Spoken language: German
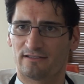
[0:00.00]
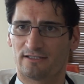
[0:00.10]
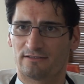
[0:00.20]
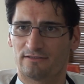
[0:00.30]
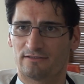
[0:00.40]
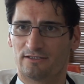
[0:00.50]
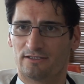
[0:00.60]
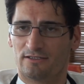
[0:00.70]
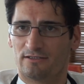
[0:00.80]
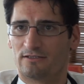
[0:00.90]
an
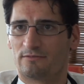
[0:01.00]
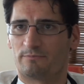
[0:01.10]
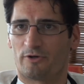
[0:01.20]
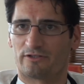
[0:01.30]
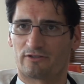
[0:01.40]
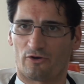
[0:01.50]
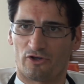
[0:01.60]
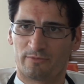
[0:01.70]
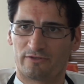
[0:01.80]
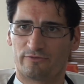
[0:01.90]
beugt
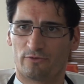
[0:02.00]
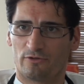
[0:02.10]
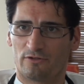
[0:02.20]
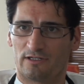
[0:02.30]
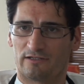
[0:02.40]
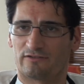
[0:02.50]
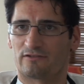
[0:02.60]
Rheuma vor, also